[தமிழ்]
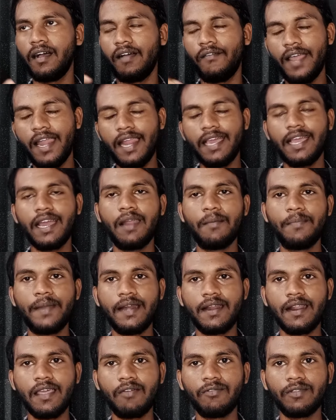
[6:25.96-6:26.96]
வேலைகள்
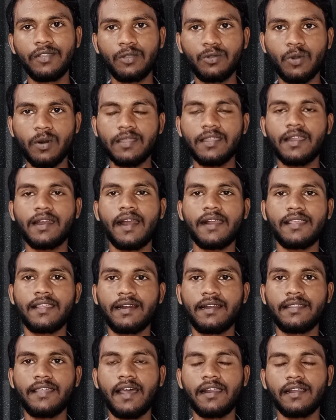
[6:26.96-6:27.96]
அப்படின்றது வந்து தொடர்ந்து
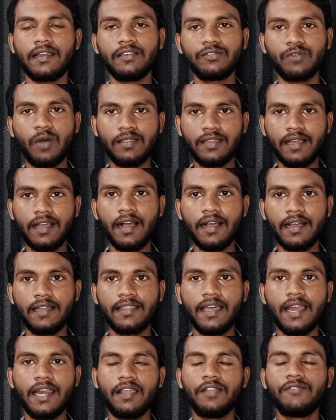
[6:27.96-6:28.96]
நடந்துக்கிட்டு தான் இருக்குது ஸோ அதுக்காக
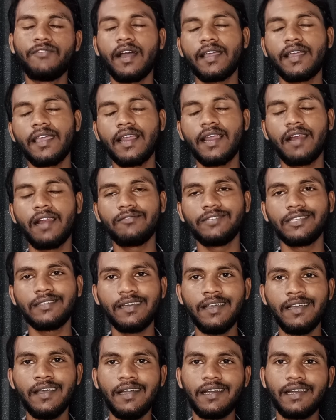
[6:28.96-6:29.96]
அந்த நிர்வாகிகள் வந்து
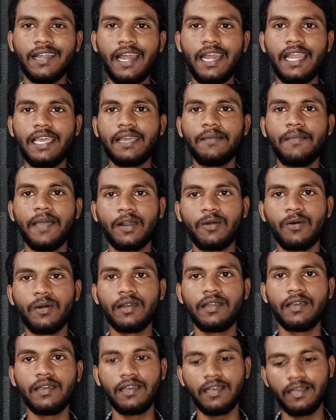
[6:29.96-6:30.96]
டெல்லிக்கு
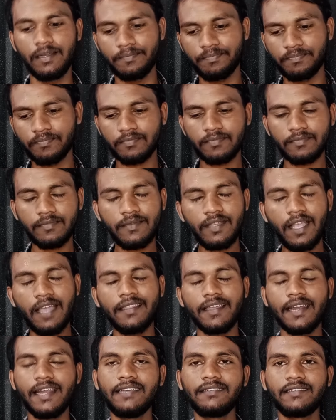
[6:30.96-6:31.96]
மேற்கொண்டு
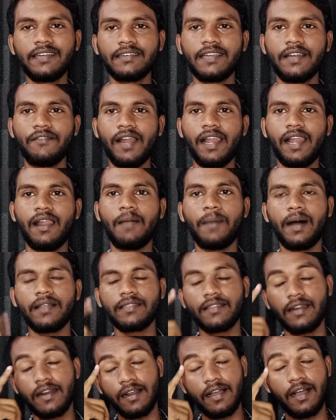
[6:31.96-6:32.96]
அந்த ரெஜிஸ்ட்ரேஷன் வேலைலாம்
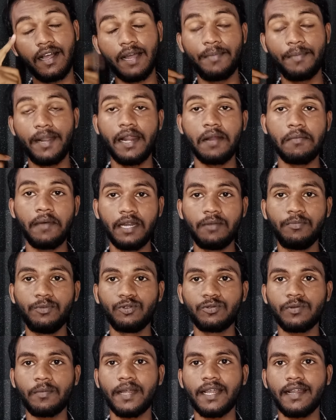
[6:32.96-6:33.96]
பார்த்துட்டு இருக்காங்க அப்படின்ற மாதிரி
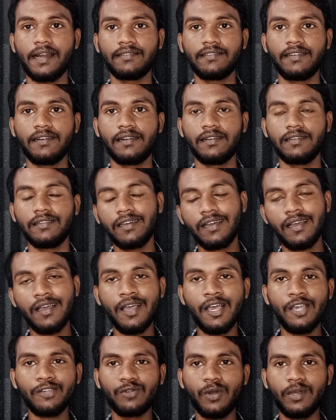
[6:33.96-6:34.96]
நியூஸ் நமக்கு கிடச்சிட்டு இருக்குது
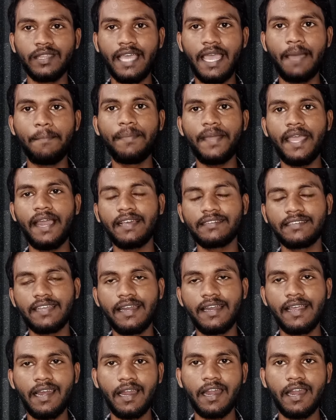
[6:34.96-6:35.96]
ஸோ இந்த எம்பி எலெக்ஷன்
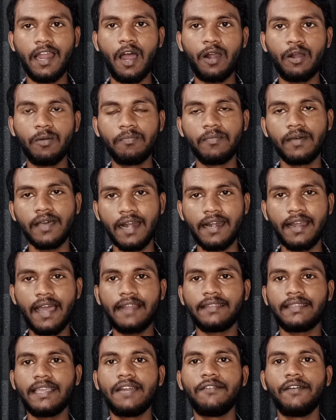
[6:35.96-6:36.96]
இல்லைனாலும்
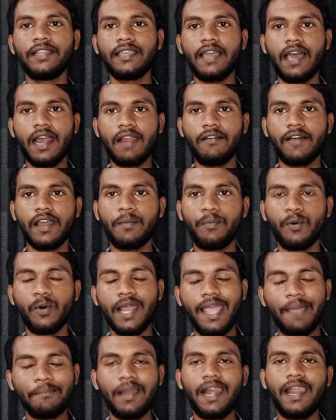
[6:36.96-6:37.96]
ரெண்டாயிரத்தி இருபத்தி ஆறில் வரப்போகிற
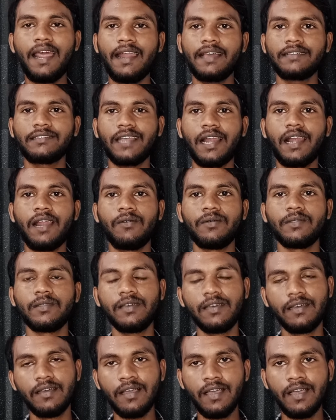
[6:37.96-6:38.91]
எம்எல்ஏ எலெக்ஷனில் வந்து